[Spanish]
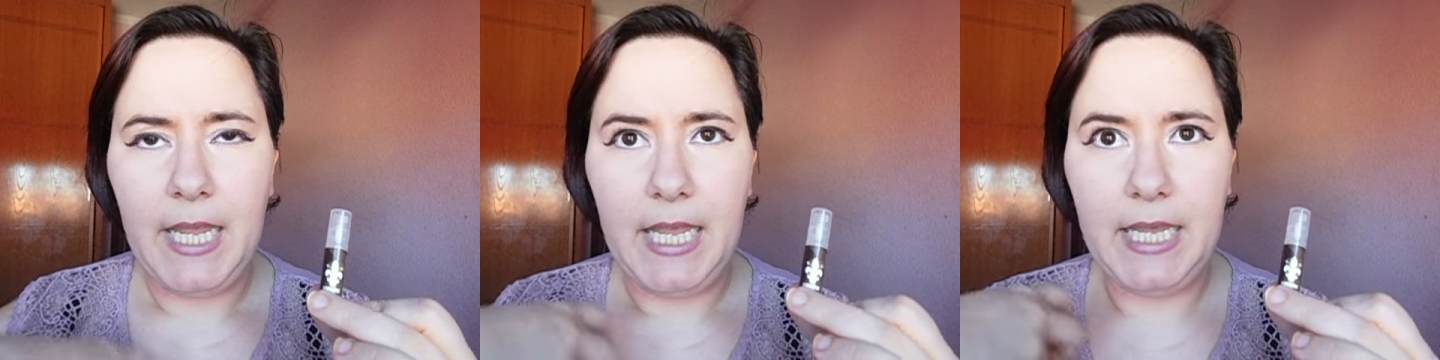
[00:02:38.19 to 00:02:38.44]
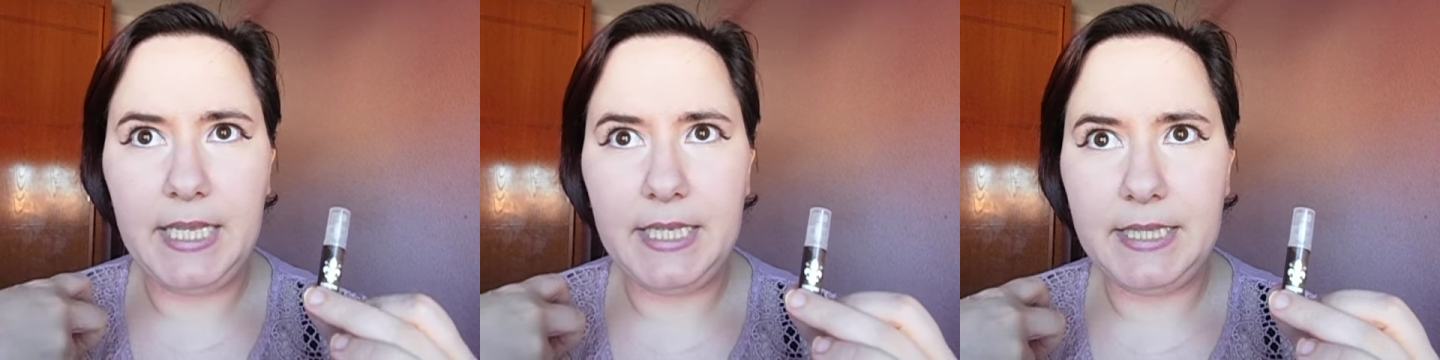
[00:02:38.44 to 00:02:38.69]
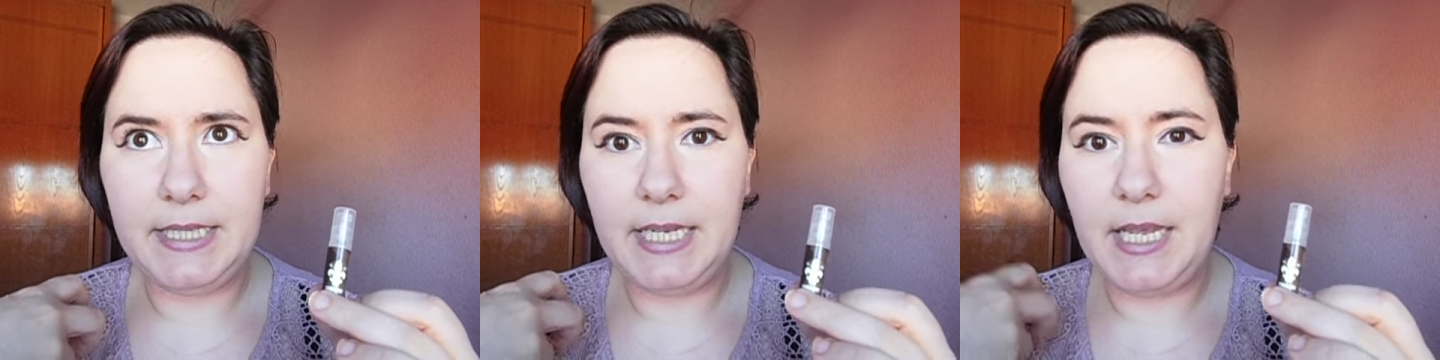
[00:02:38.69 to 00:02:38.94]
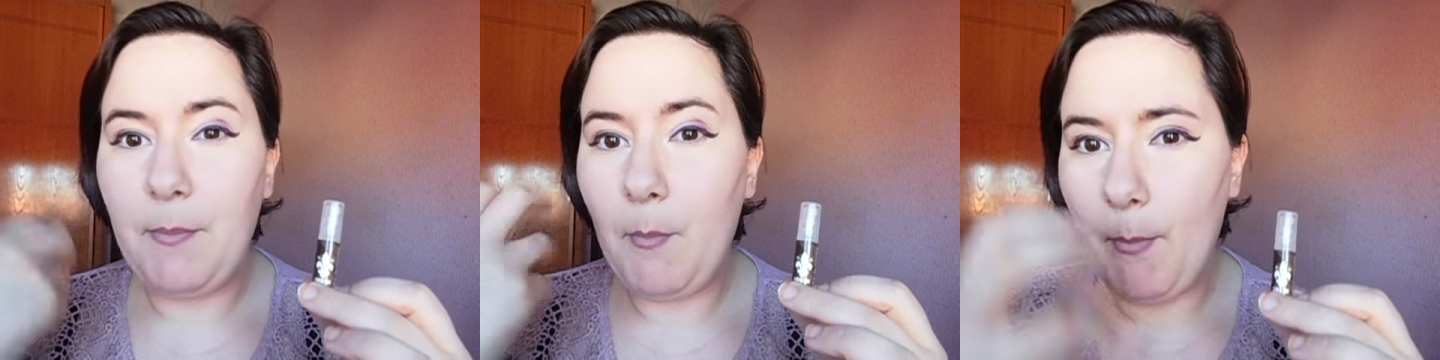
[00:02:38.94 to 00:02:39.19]

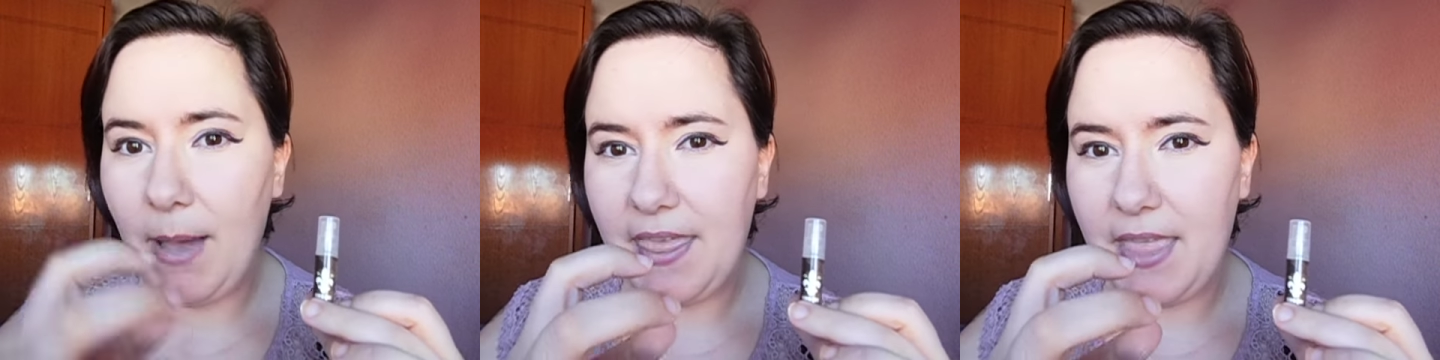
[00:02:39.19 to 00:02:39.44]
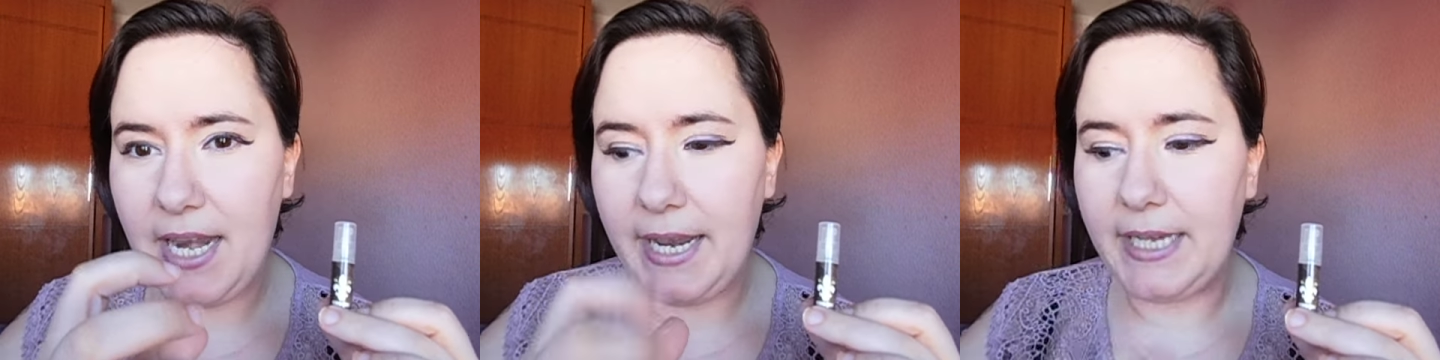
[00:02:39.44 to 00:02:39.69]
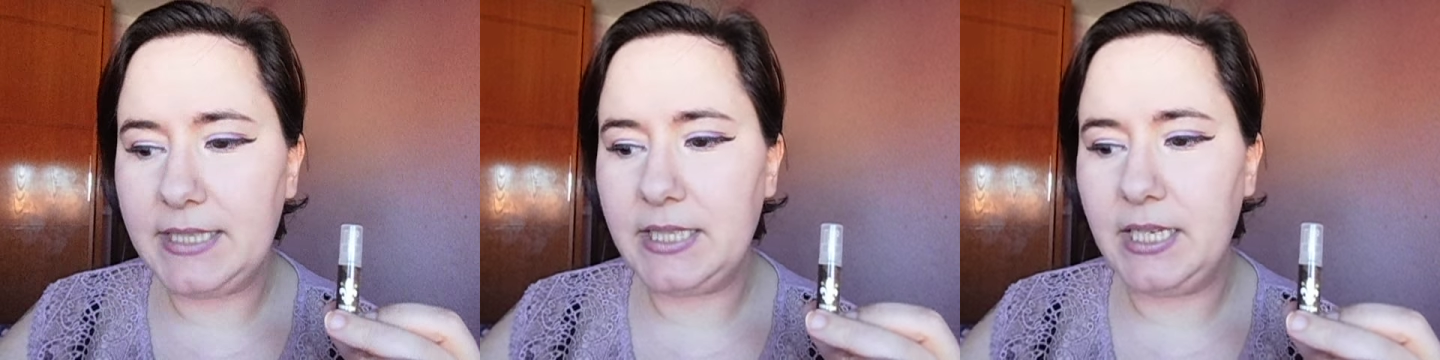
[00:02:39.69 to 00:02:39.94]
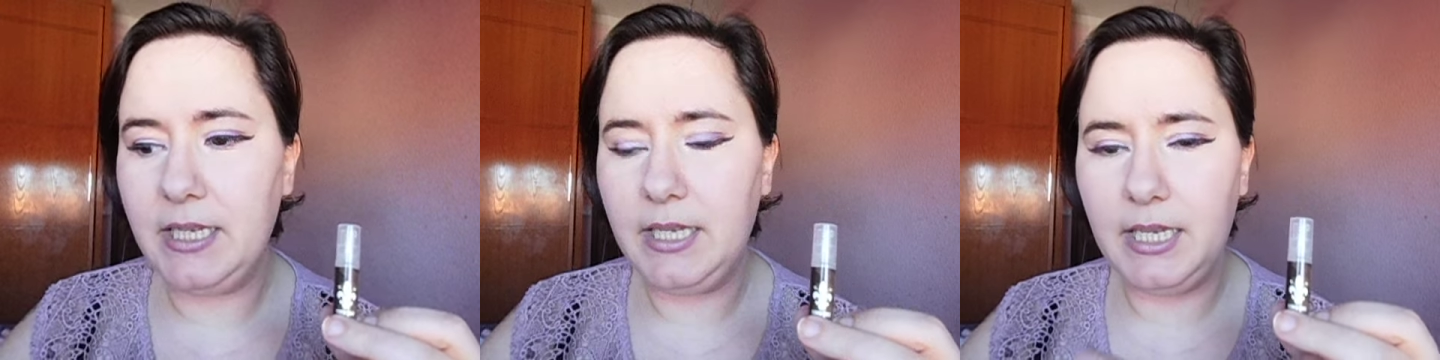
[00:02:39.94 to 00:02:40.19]
entre maderas
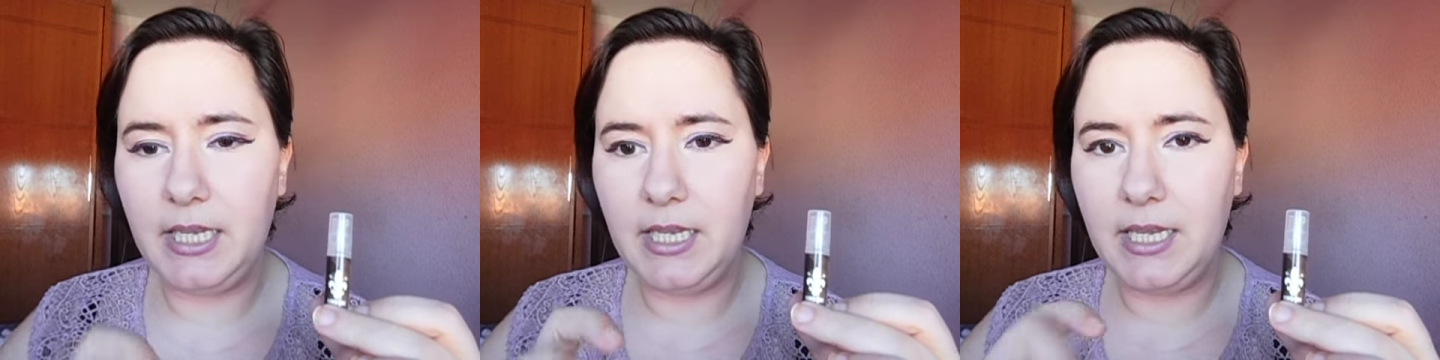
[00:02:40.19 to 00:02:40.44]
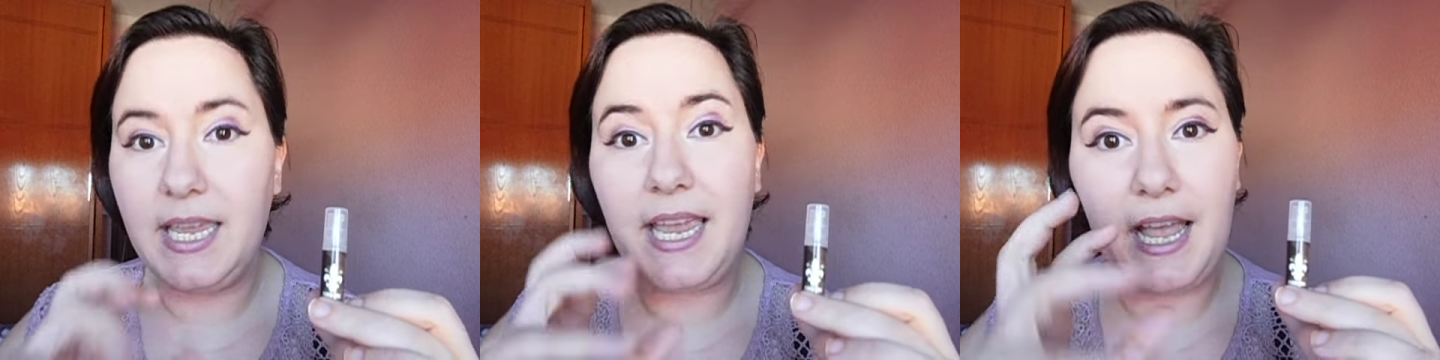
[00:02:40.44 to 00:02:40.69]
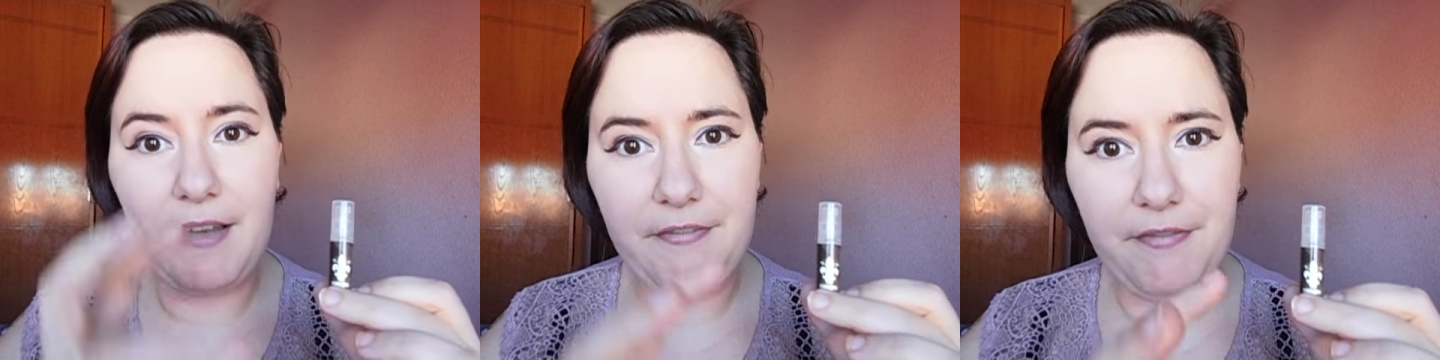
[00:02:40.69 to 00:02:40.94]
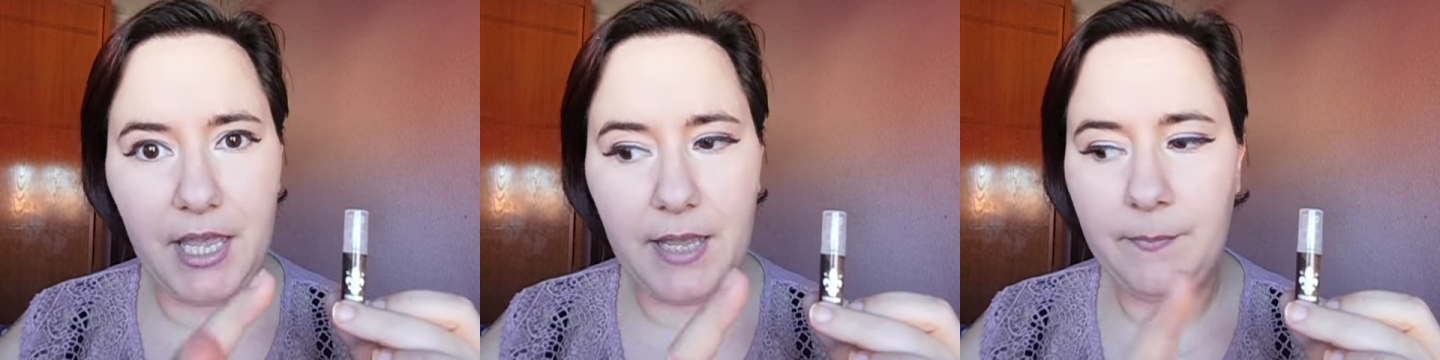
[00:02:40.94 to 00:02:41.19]
y
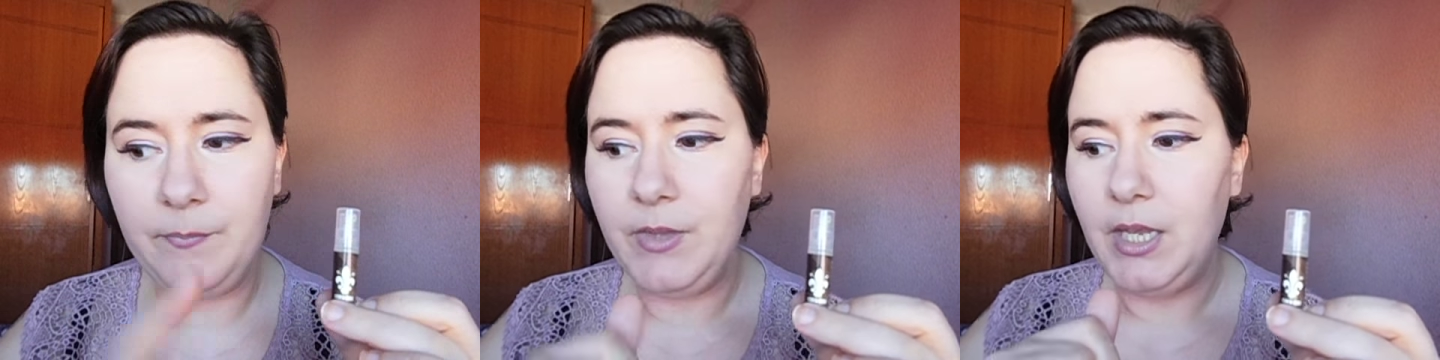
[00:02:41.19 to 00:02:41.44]
café,